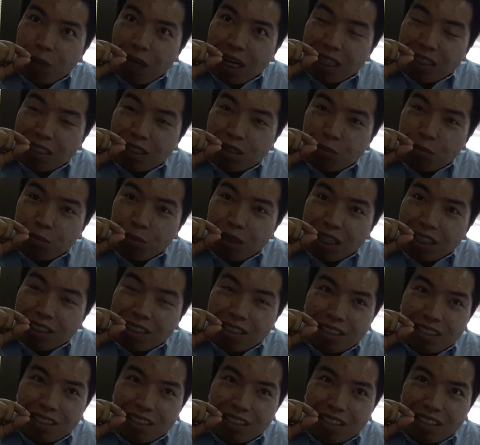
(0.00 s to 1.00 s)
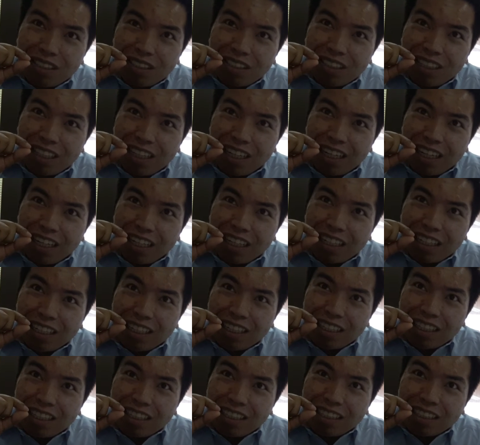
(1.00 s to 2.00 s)
past months
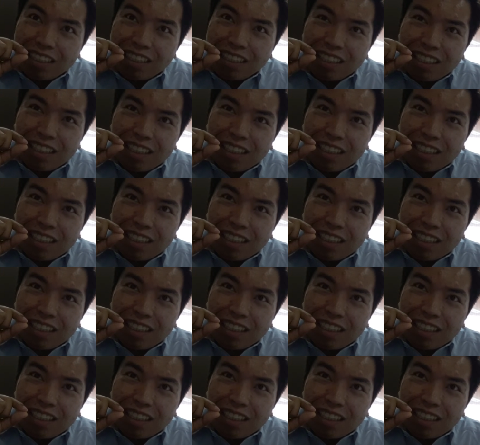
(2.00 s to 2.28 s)
like